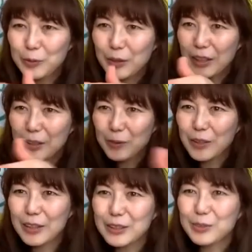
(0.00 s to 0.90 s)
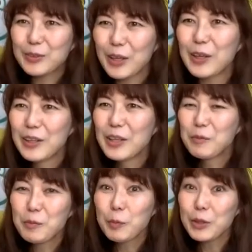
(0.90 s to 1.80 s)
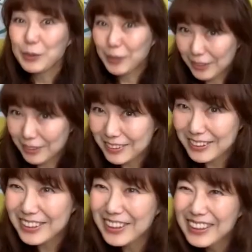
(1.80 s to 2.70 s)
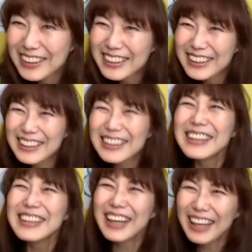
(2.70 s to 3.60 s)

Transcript: とか形とかも見てくださるんですよ。は